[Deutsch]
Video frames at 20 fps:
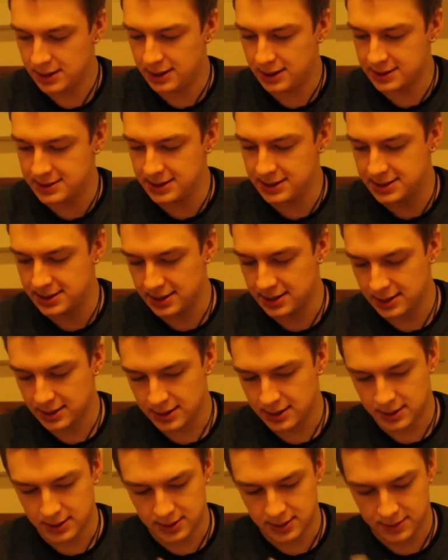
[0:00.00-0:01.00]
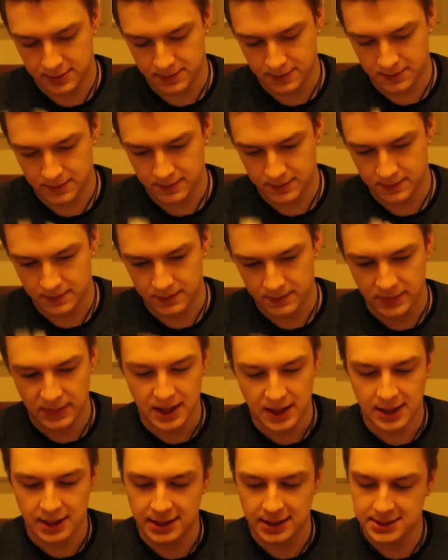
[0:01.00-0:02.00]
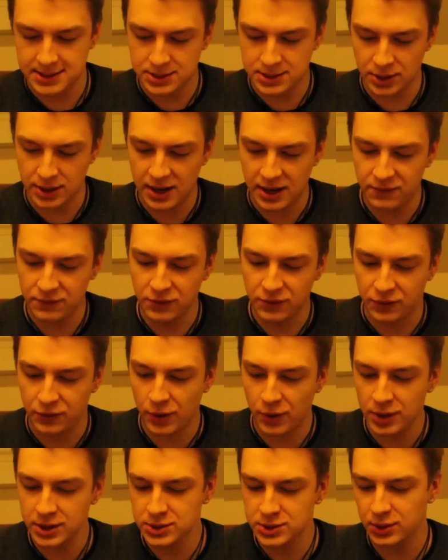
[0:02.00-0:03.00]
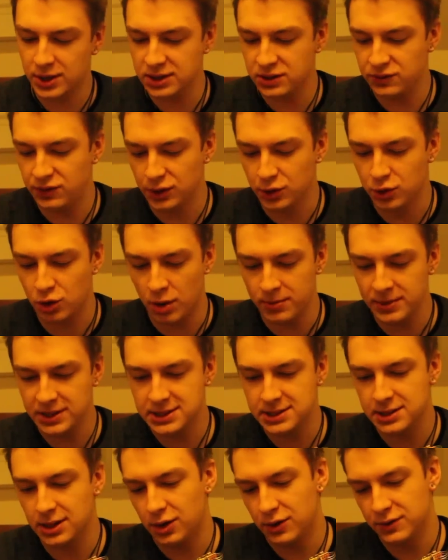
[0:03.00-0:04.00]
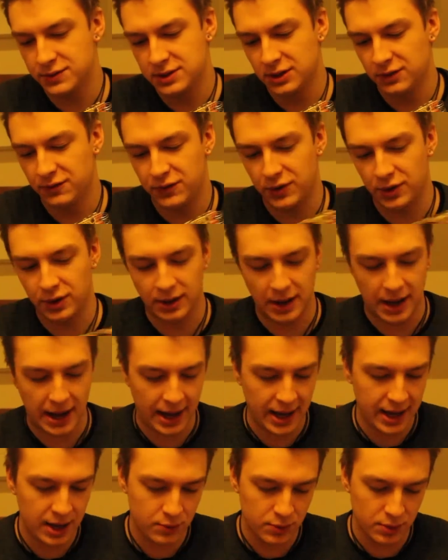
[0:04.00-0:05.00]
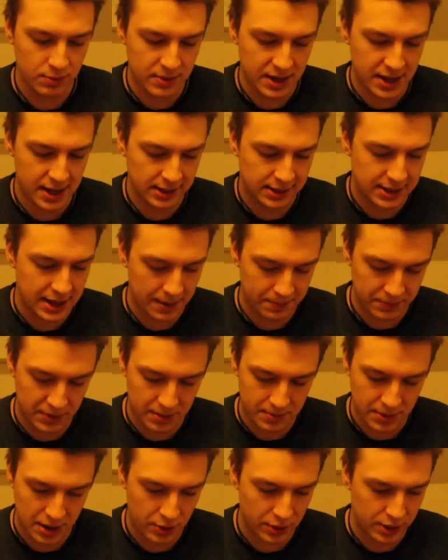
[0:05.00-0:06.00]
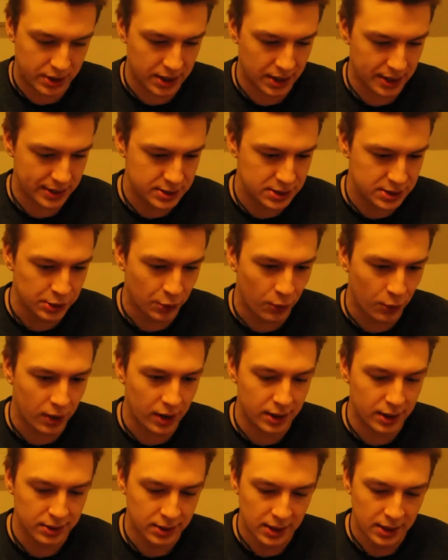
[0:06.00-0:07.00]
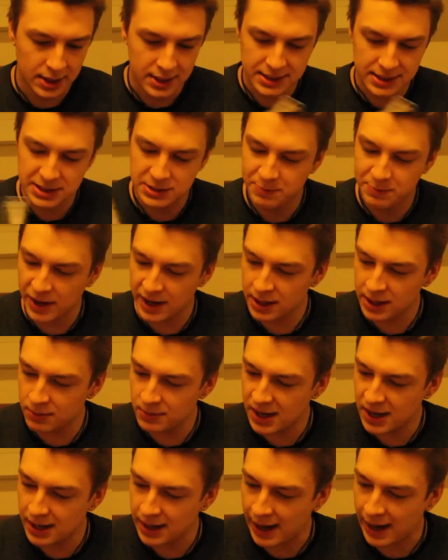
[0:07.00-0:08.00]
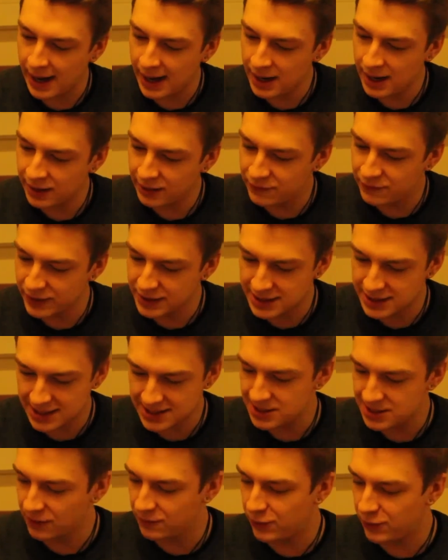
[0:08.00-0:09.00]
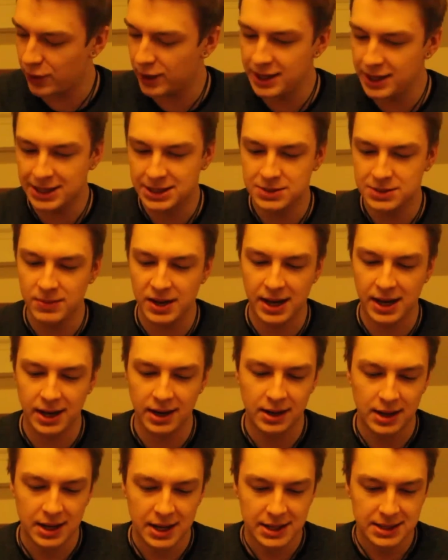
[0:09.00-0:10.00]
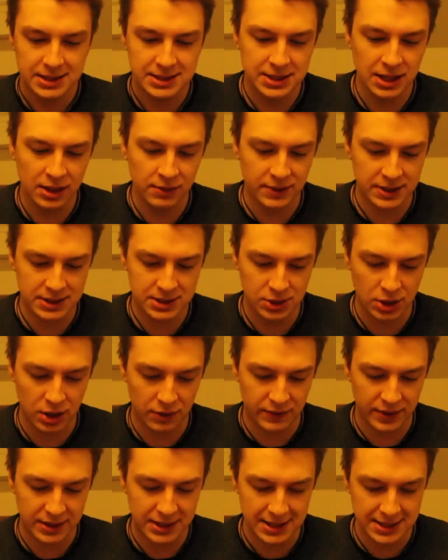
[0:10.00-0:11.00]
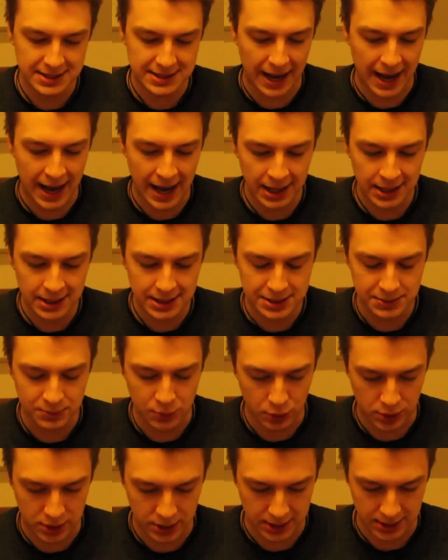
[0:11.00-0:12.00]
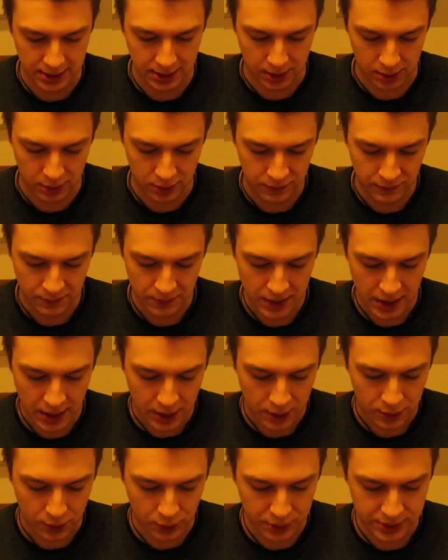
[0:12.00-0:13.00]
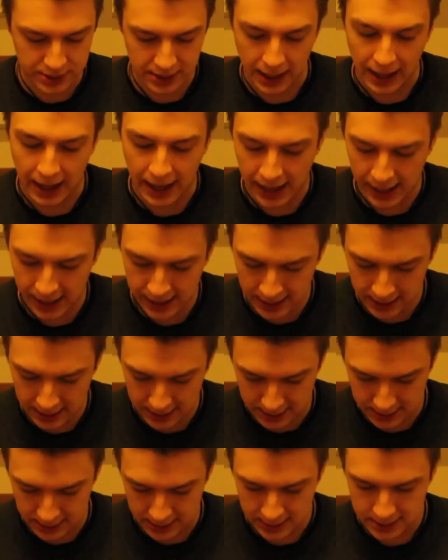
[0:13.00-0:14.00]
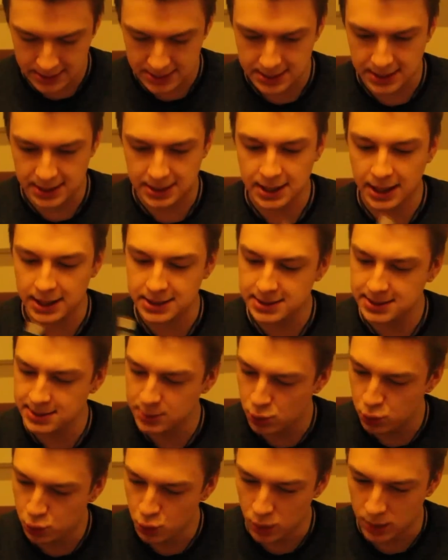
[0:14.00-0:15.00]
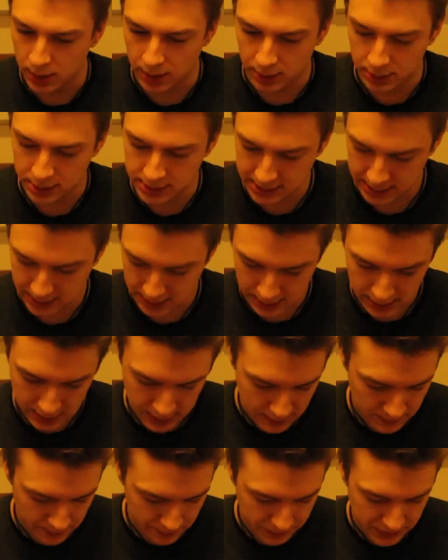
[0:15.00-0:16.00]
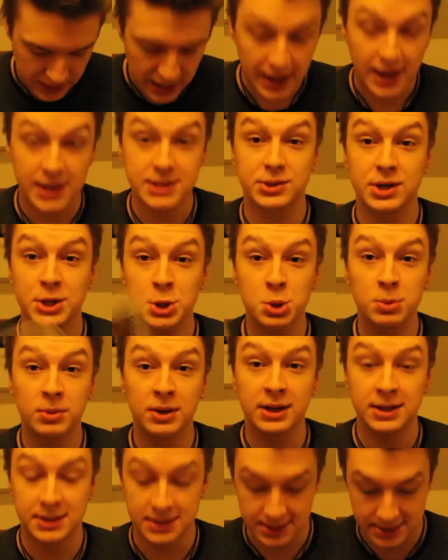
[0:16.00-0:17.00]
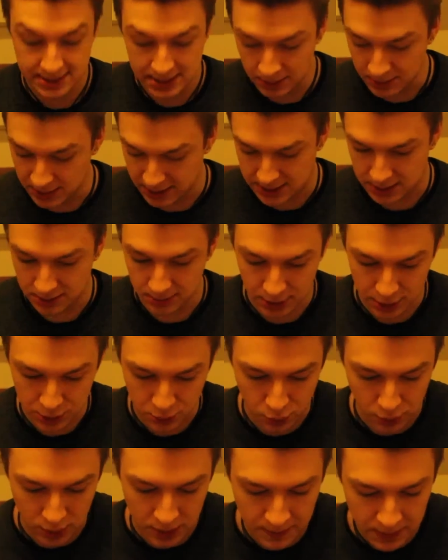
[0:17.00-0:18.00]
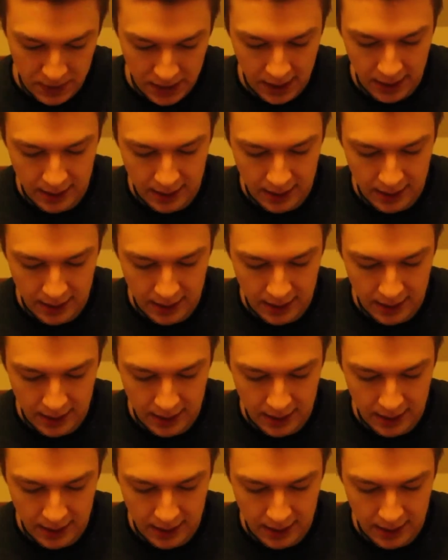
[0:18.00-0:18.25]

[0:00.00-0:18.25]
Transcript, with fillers: Das ist das ist so ein Heft, wo vorne so ganz viele Comics drauf sind von Iron Man, Captain America, Thor, Spider-Man, Hulk, Fantastic Four, X-Men, Silver Surfer. Hier ist alles Mögliche drauf. Und heilige sieht das cool aus. Also das schon mal ziemlich, ziemlich cool.